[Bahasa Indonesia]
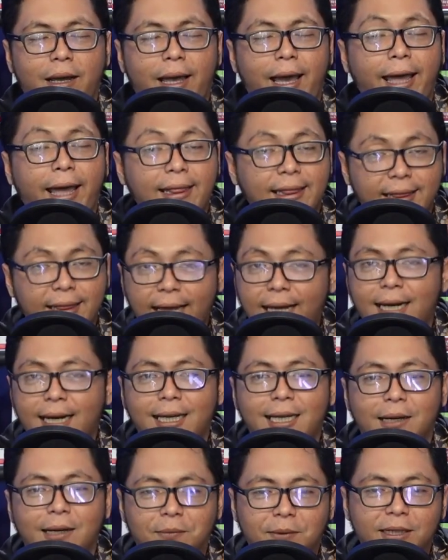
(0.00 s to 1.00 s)
enteng lah
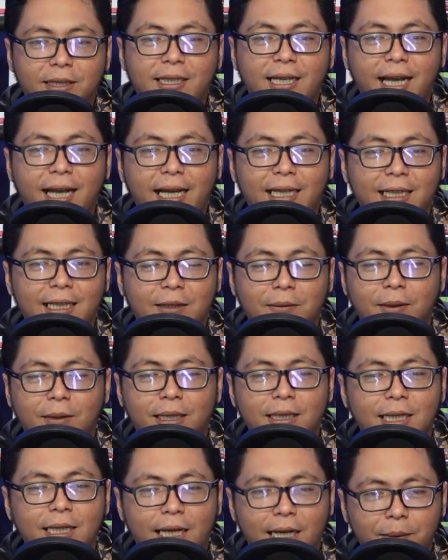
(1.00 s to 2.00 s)
ya buat dia enteng
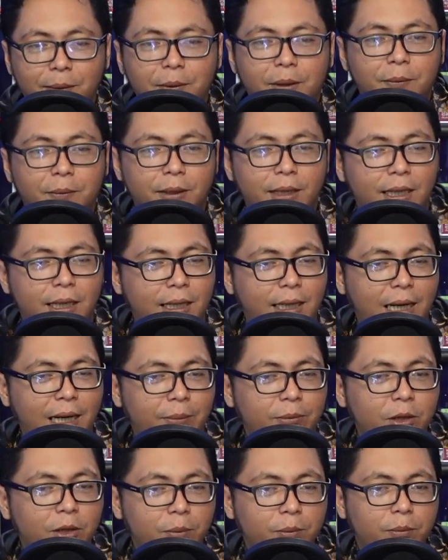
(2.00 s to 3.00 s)
banget dia ini bener-bener
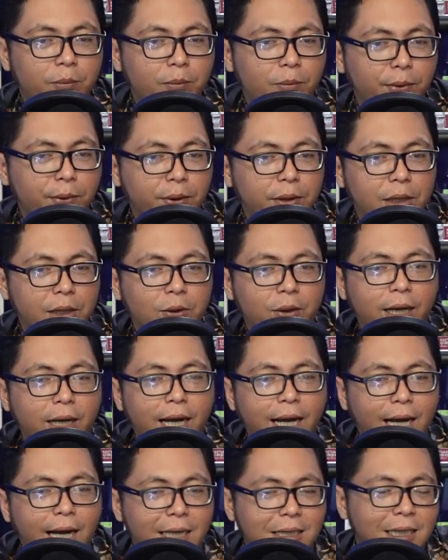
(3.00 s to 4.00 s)
laptop multi
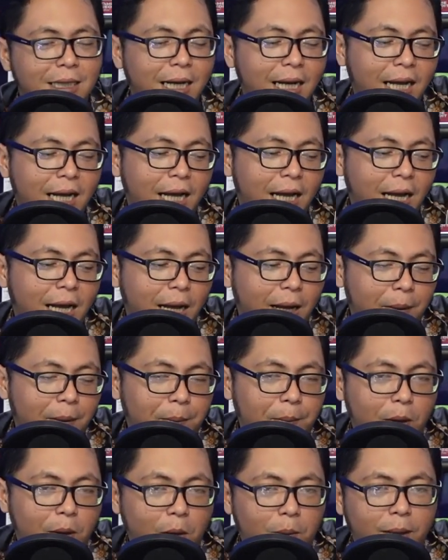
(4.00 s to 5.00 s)
tugas
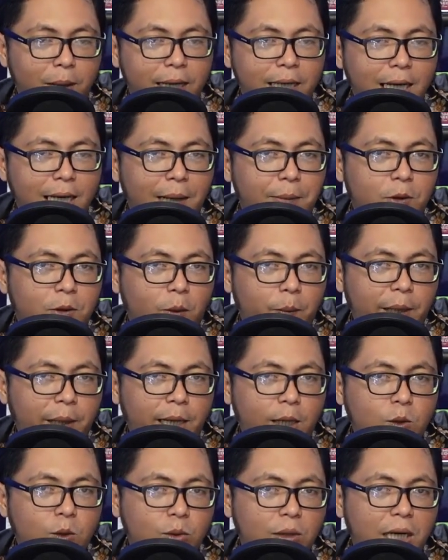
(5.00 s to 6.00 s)
belum lagi laptop
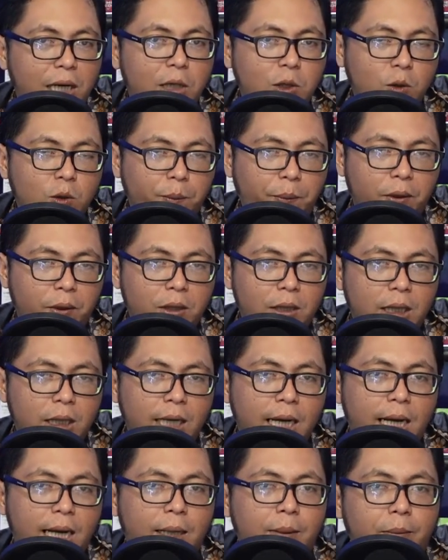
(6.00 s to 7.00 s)
ini sudah disupport
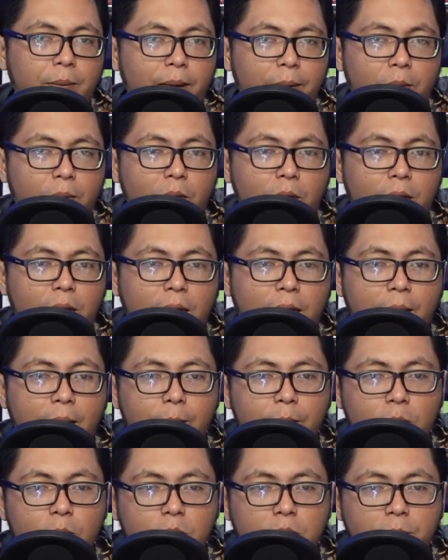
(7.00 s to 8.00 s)
dengan memori
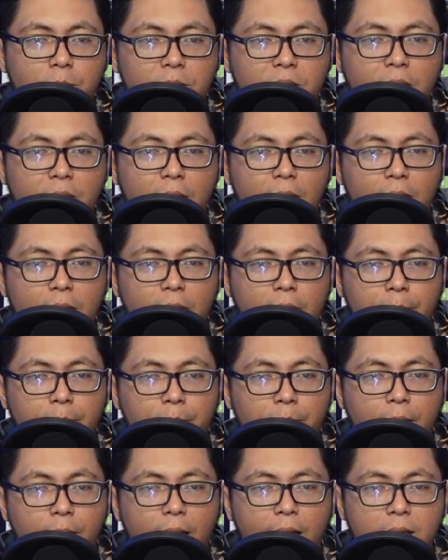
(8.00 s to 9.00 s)
RAM itu sebesar
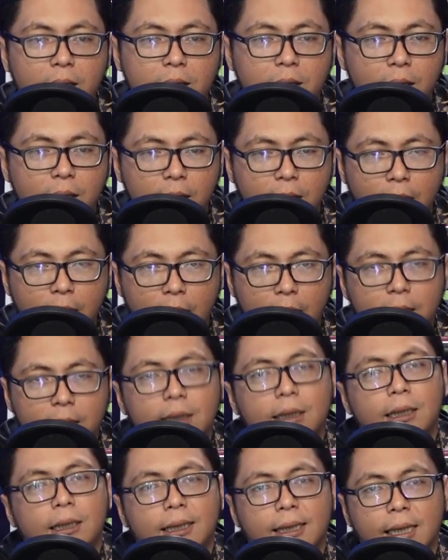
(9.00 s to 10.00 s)
16 GB.
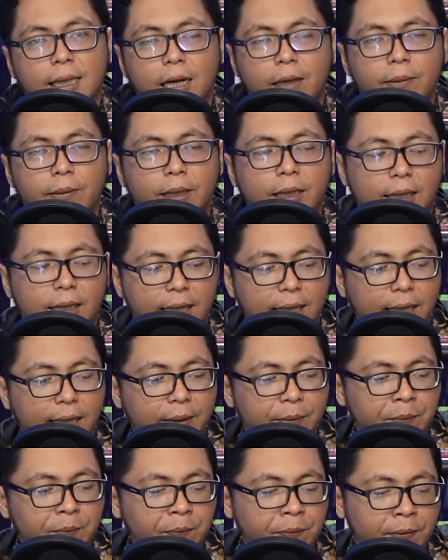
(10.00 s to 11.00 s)
Oh, keren banget, Kak
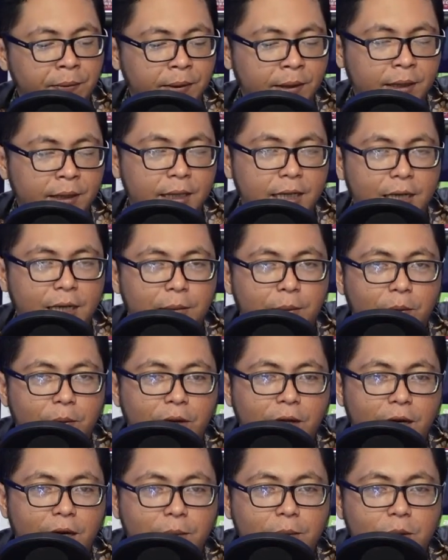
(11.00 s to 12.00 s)
jadi
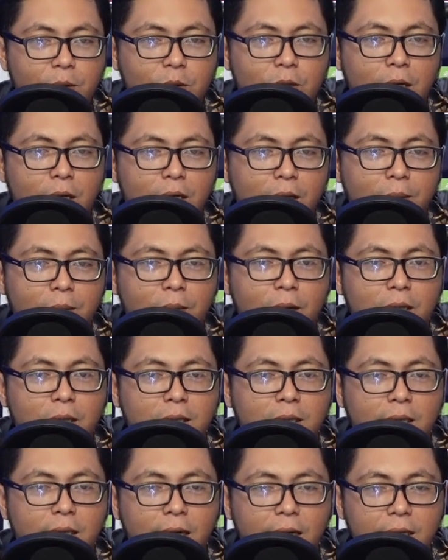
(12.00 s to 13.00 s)
memori RAM-nya sudah 16
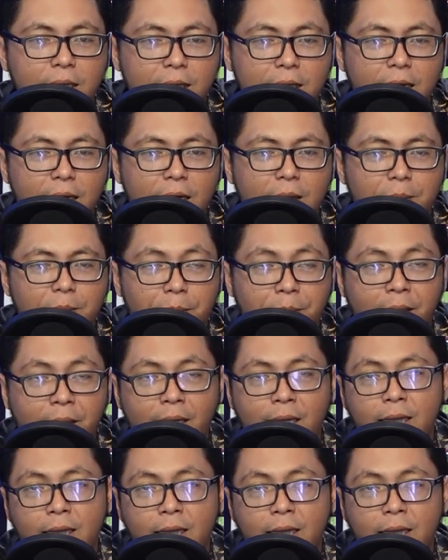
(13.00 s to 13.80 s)
GB DDR4